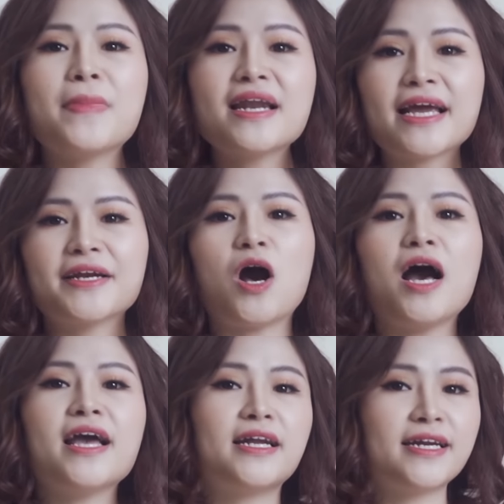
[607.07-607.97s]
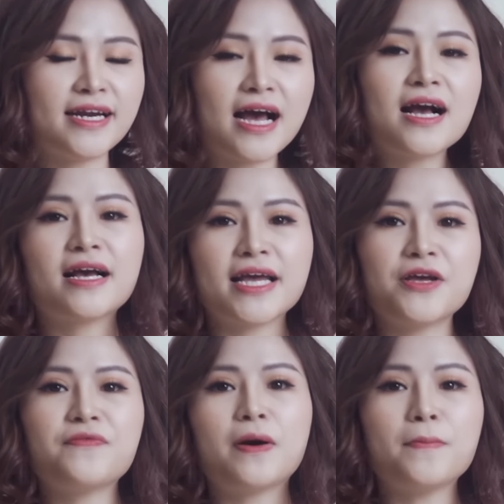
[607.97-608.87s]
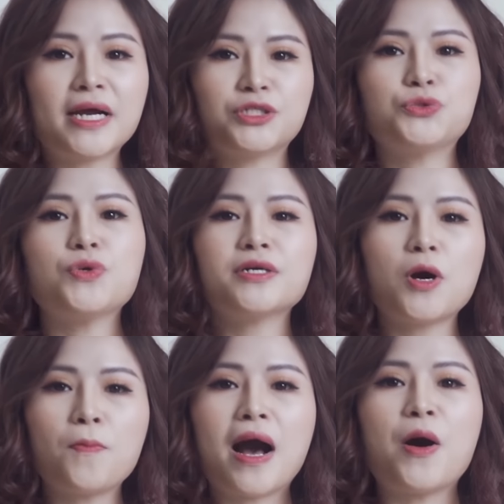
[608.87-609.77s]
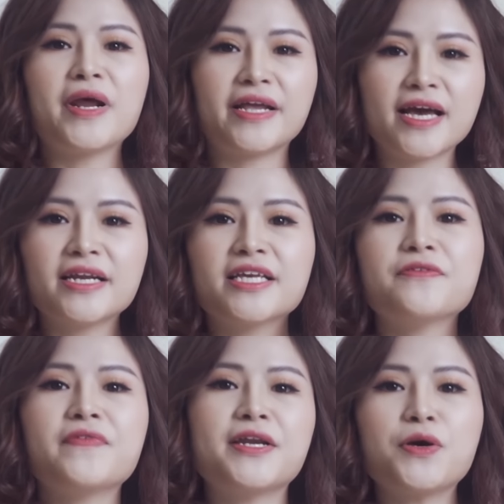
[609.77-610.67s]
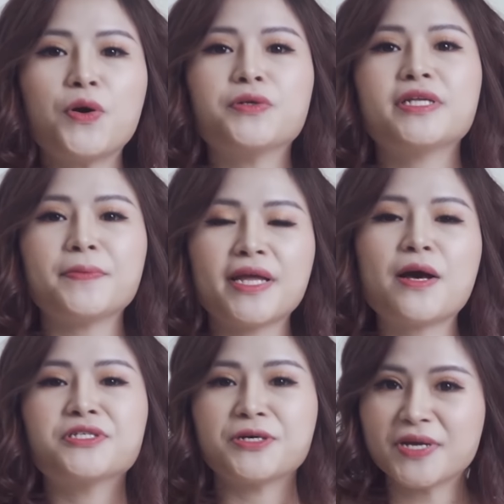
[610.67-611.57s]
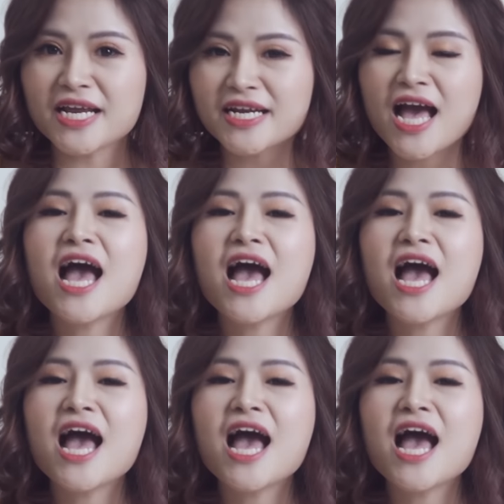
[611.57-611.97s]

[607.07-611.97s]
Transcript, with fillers: bên cạnh đó hãy ấn đăng ký và bật chuông thông báo để nhận những video tiếp theo sớm nhất